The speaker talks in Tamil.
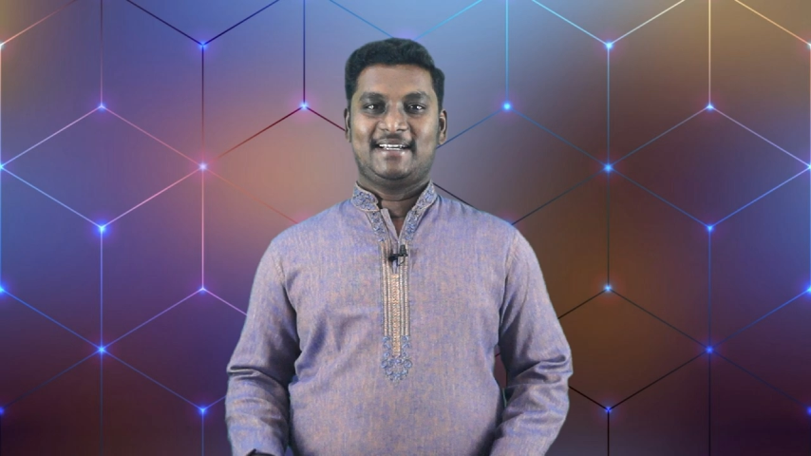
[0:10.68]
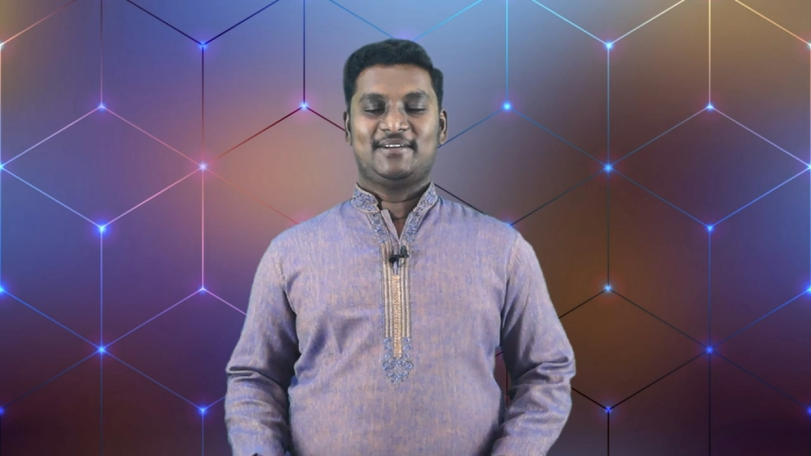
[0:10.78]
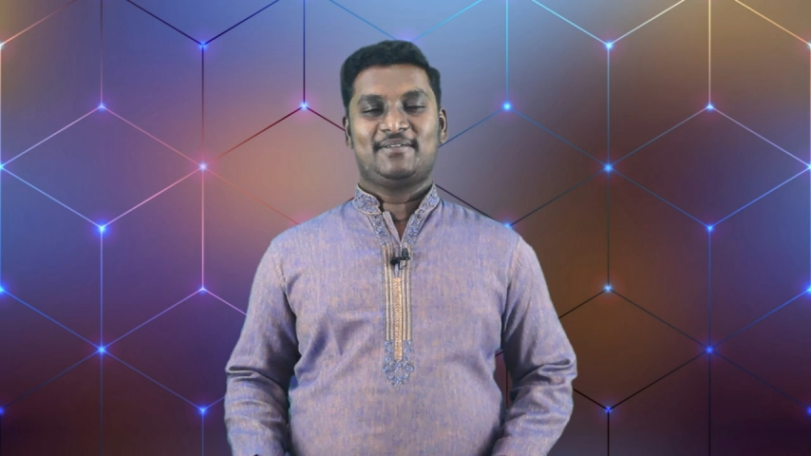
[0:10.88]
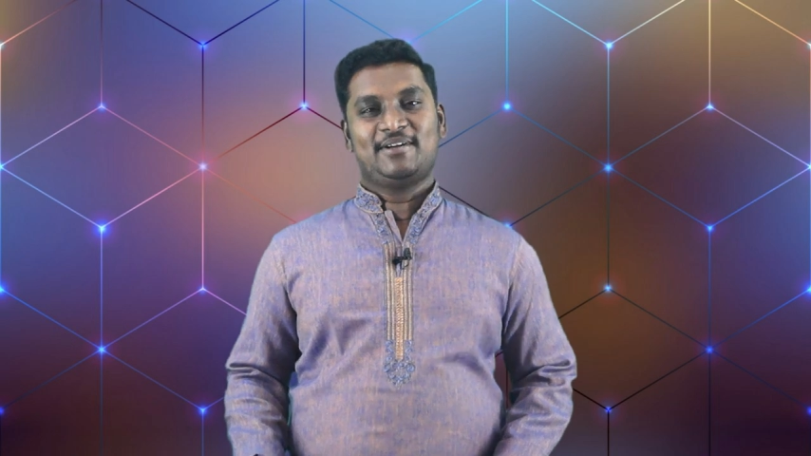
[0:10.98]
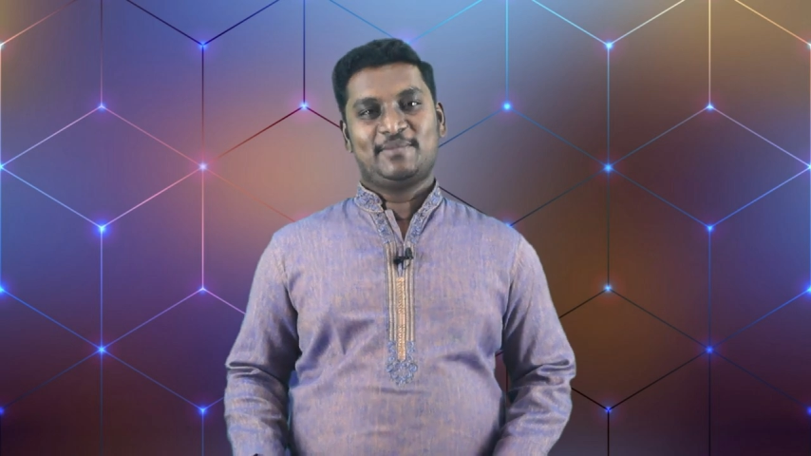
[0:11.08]

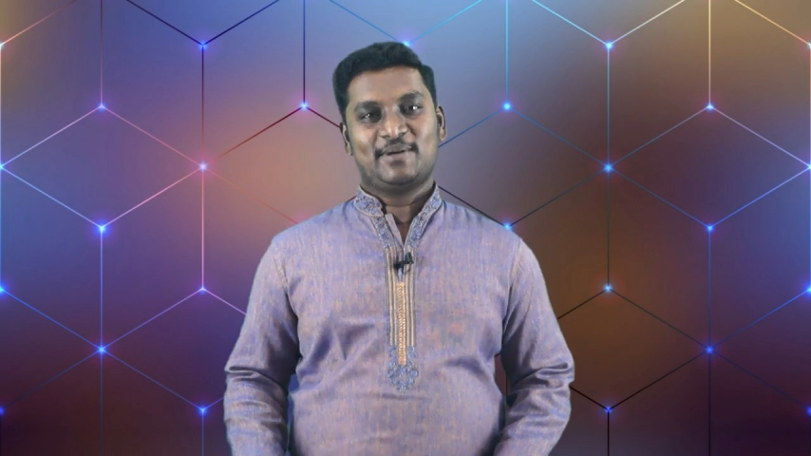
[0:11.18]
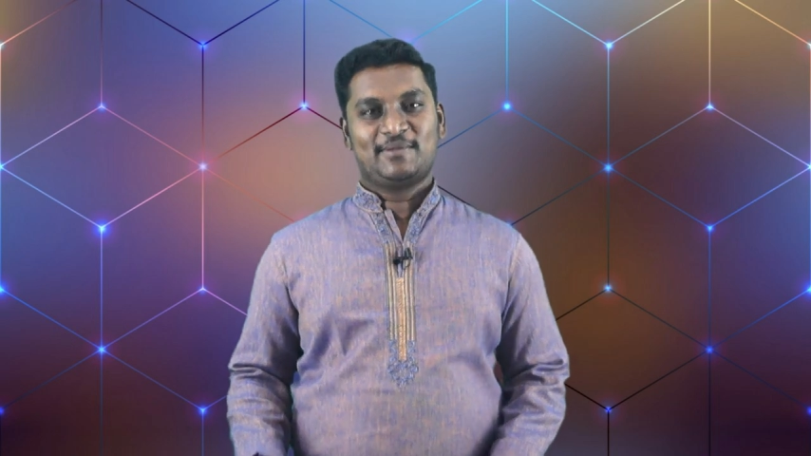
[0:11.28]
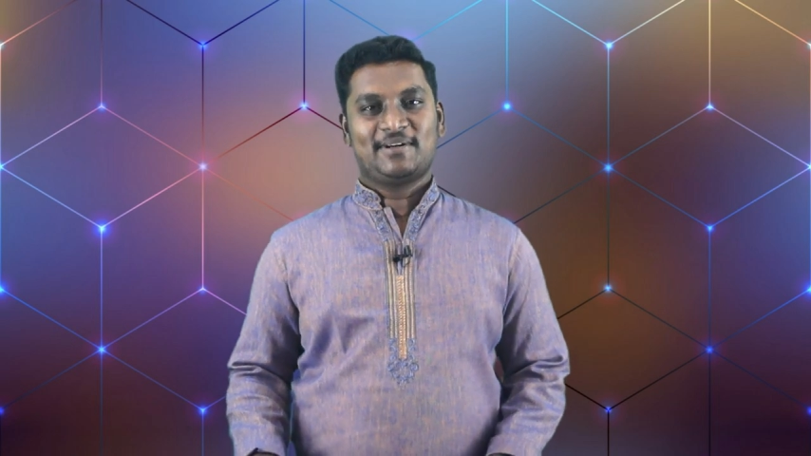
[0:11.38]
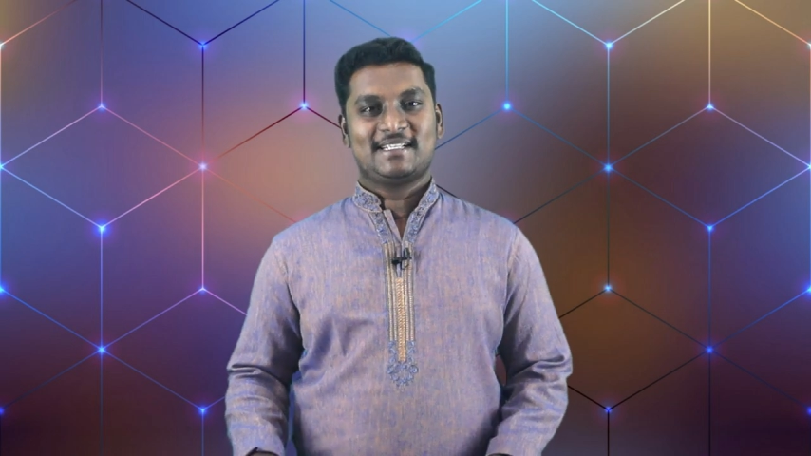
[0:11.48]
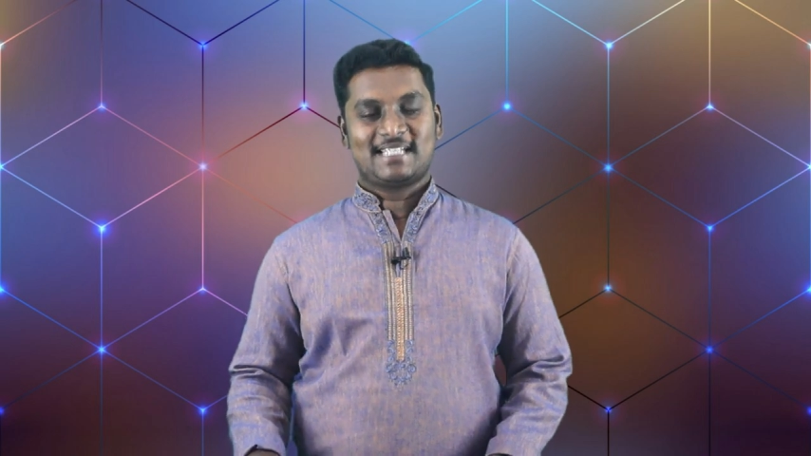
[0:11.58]
இன்னொரு வீடியோ மூலம்
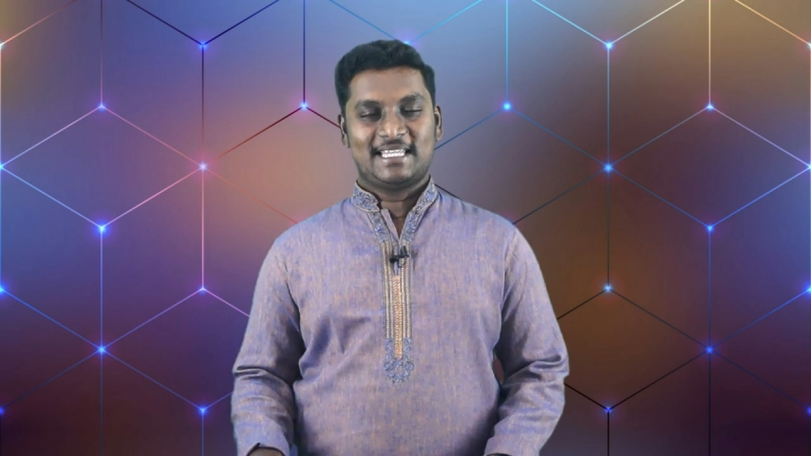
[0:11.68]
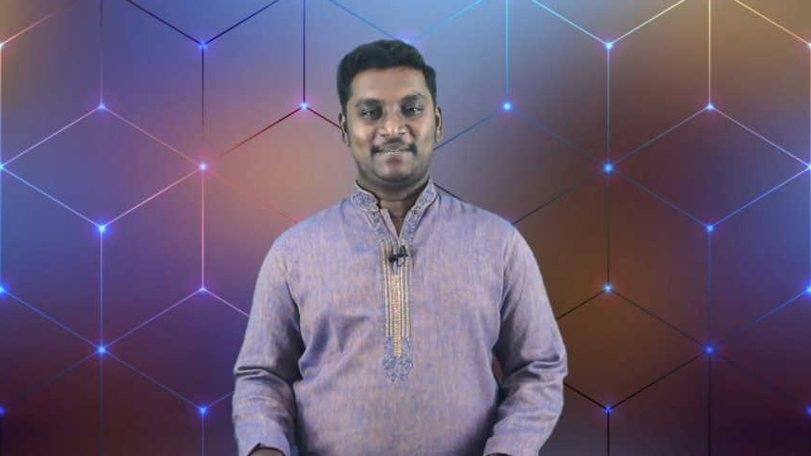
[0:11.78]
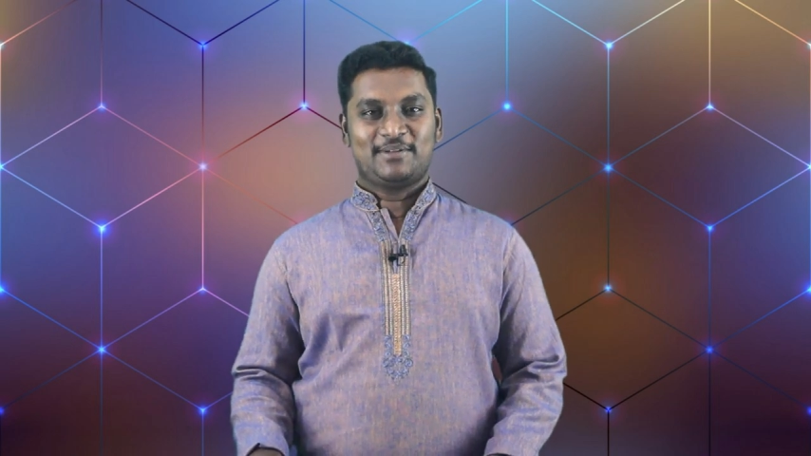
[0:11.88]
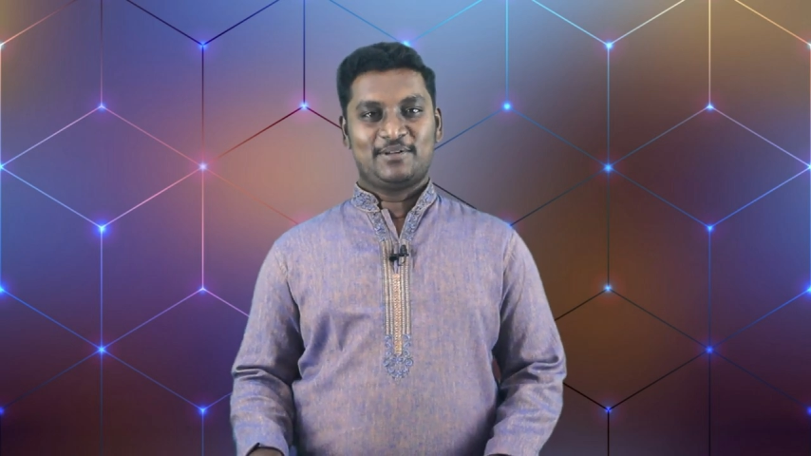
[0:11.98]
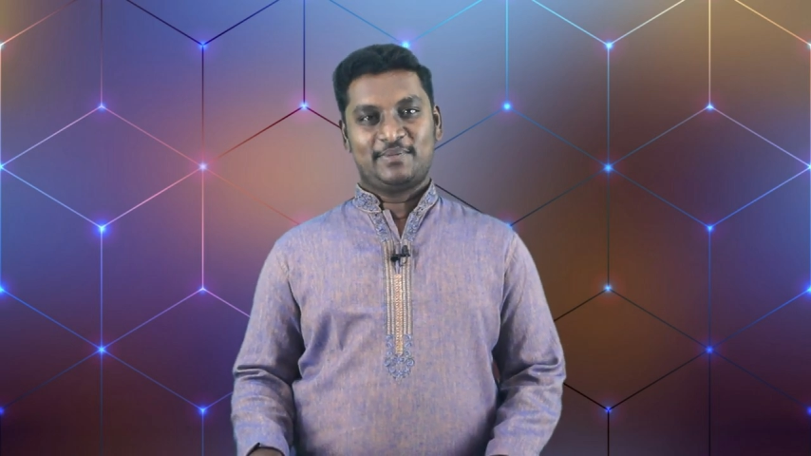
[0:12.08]
உங்களை
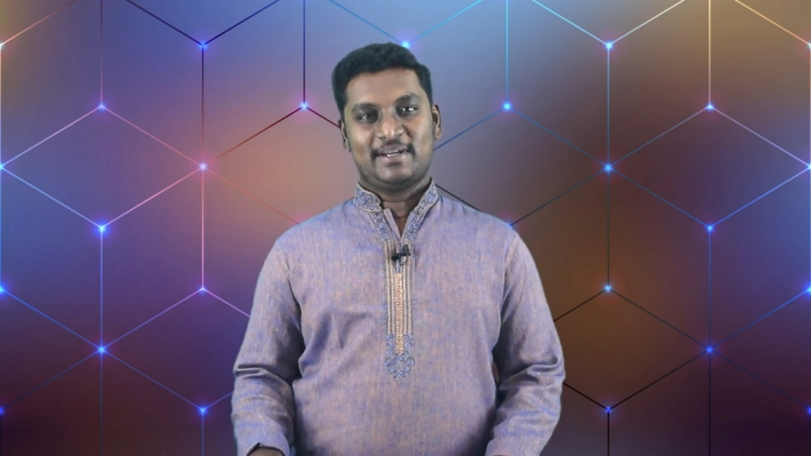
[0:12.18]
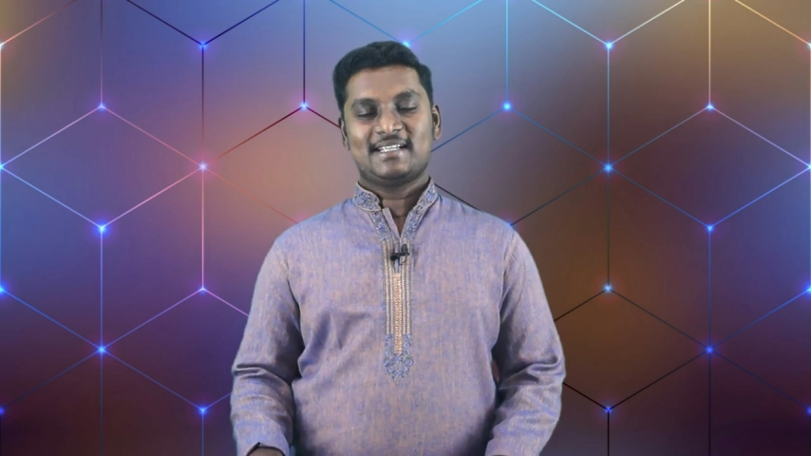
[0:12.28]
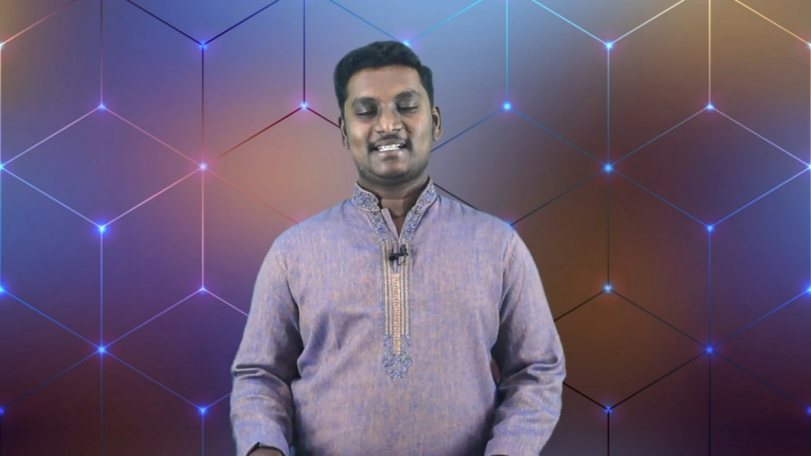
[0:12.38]
சந்திப்பது ஒரு பெரிய